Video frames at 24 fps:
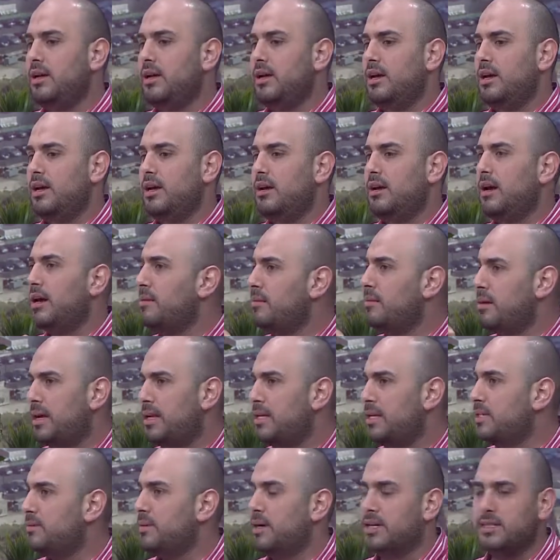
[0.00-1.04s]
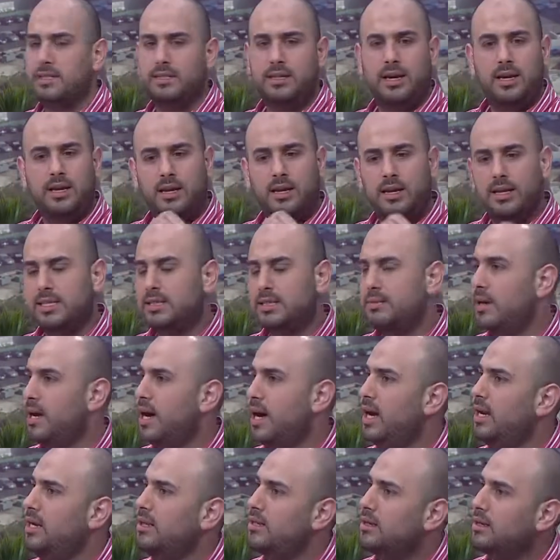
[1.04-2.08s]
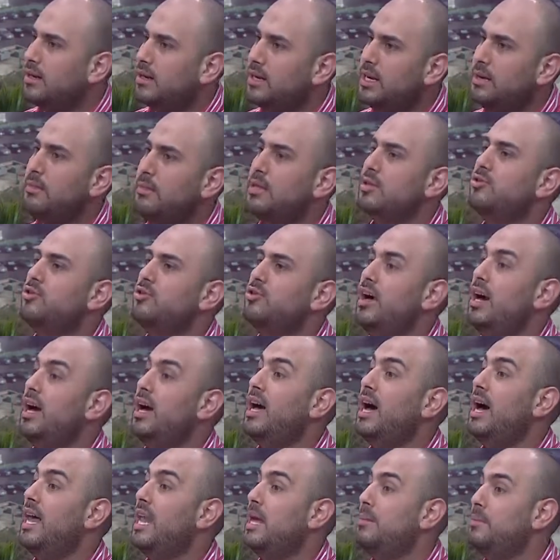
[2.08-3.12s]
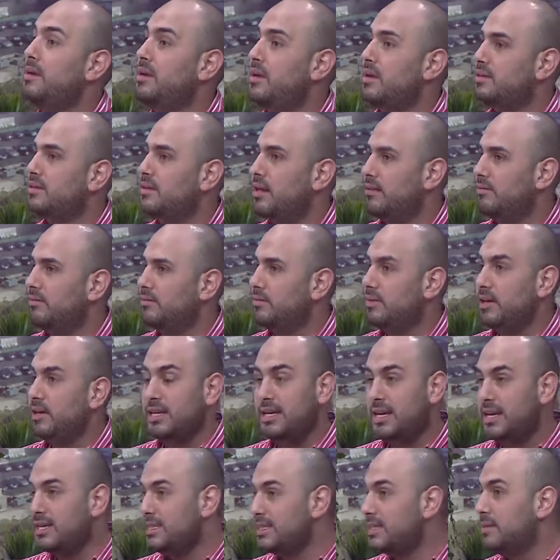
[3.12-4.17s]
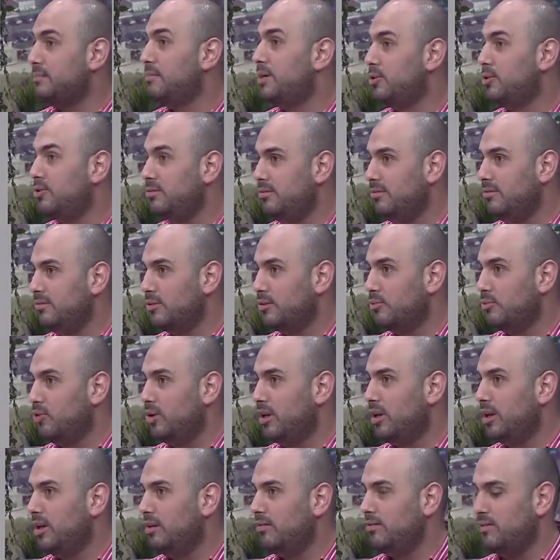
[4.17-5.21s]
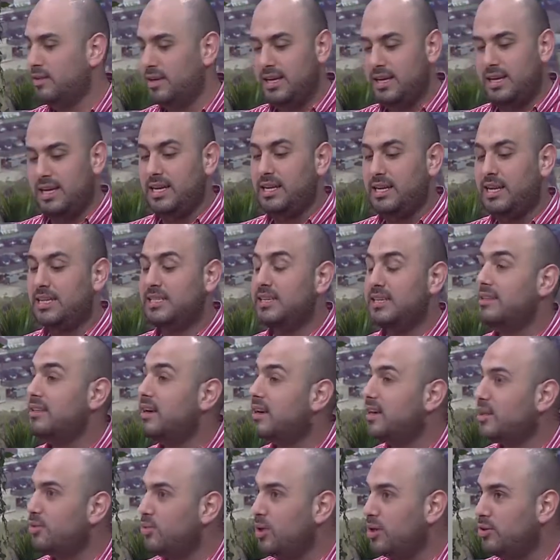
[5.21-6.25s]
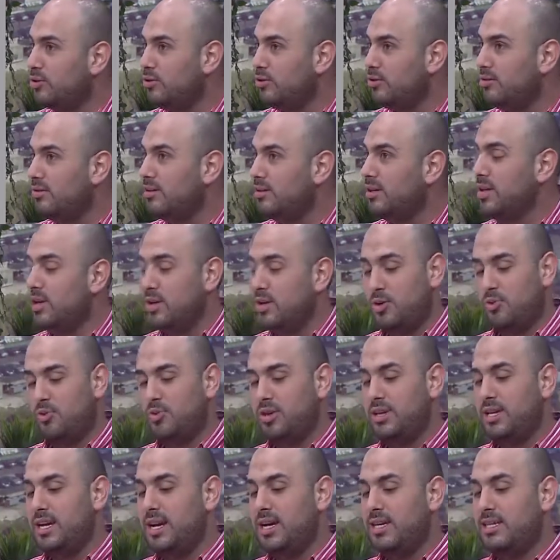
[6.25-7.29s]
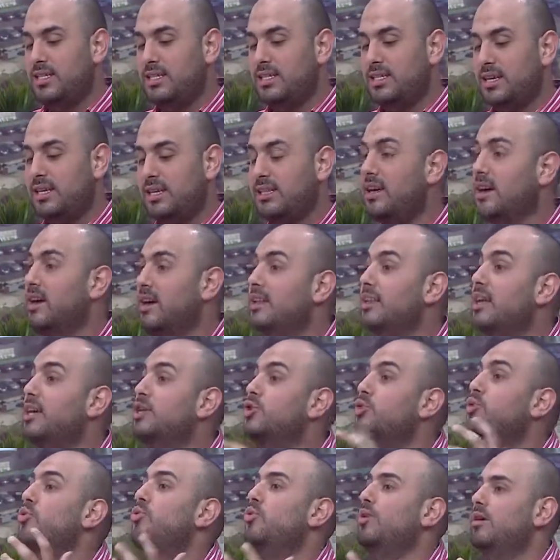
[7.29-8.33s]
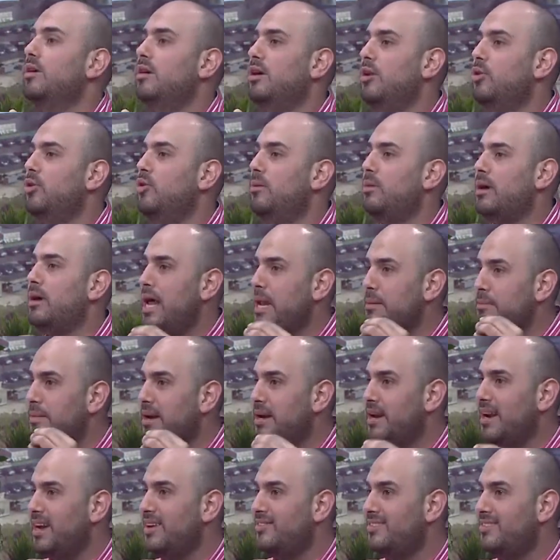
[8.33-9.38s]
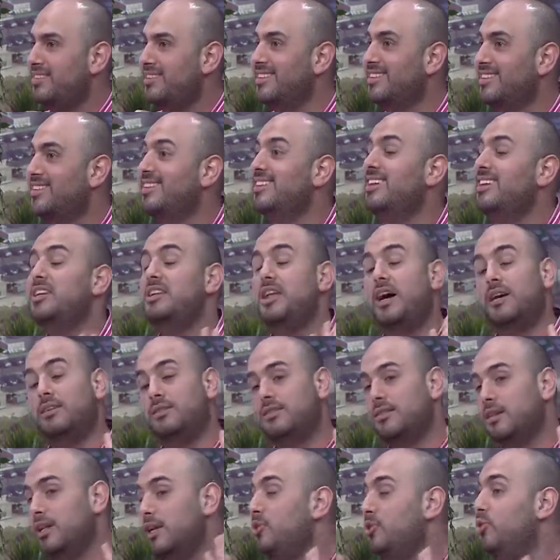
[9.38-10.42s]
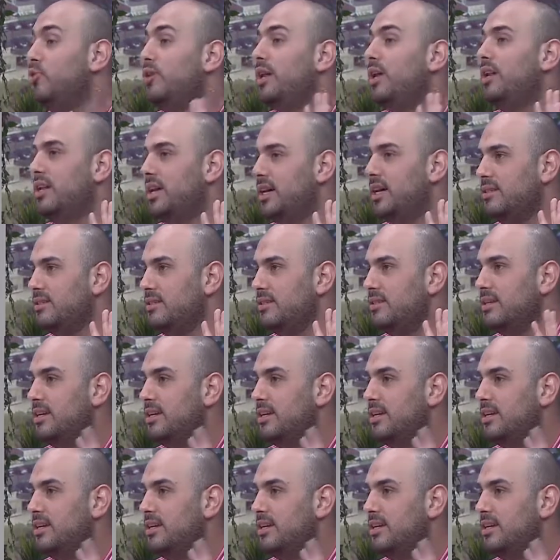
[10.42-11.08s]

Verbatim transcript: آه، انا انا اسمي غسان انا اسمي خالد قررنا نعمل شو احلام الناس لايف الناس سمته طموحي لايف حلو. الناس اختارت وقته والناس اختارت ايش هو انه عباره عن برنامج الناس الناس لانه هو للناس